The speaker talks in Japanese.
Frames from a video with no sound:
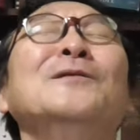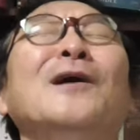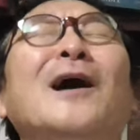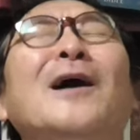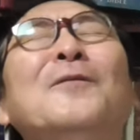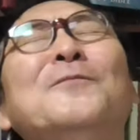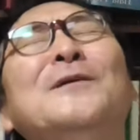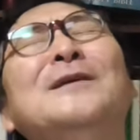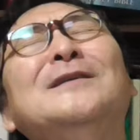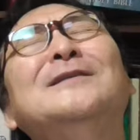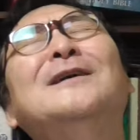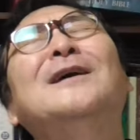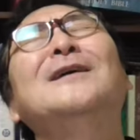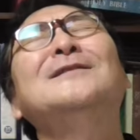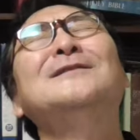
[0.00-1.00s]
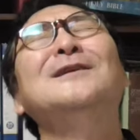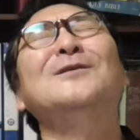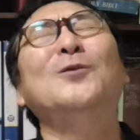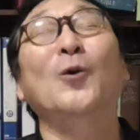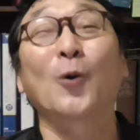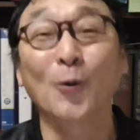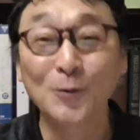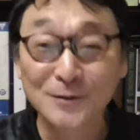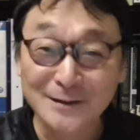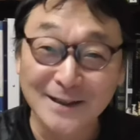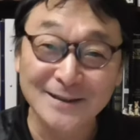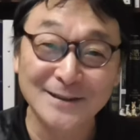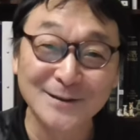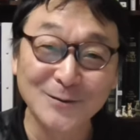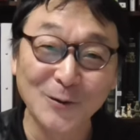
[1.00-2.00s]
アメリカってこんな
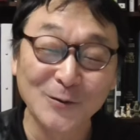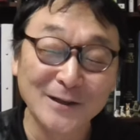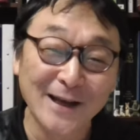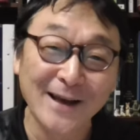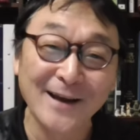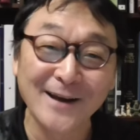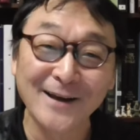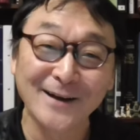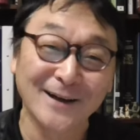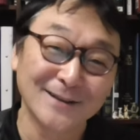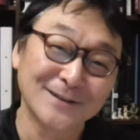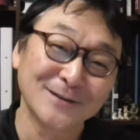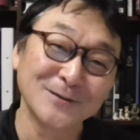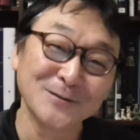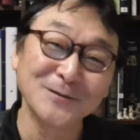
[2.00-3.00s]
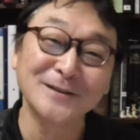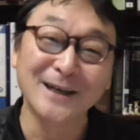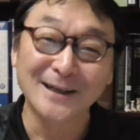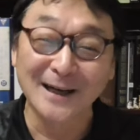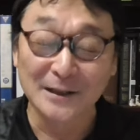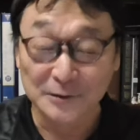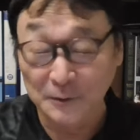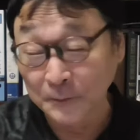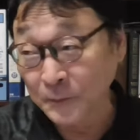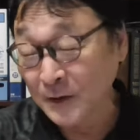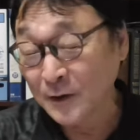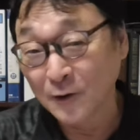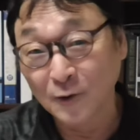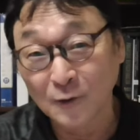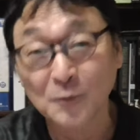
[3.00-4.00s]
すごい映画作るんやなと
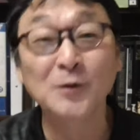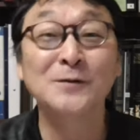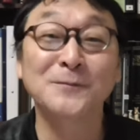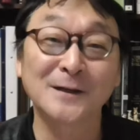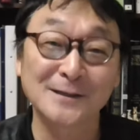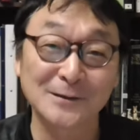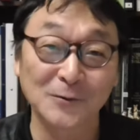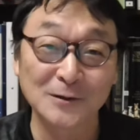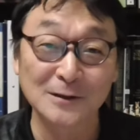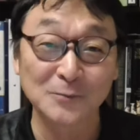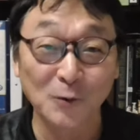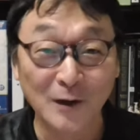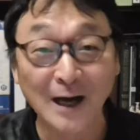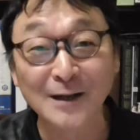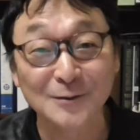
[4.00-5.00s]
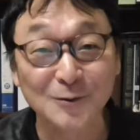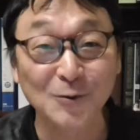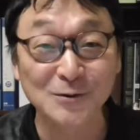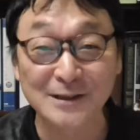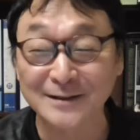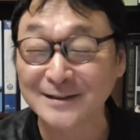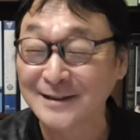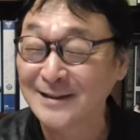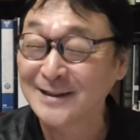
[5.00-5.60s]
思いました。私も感動して。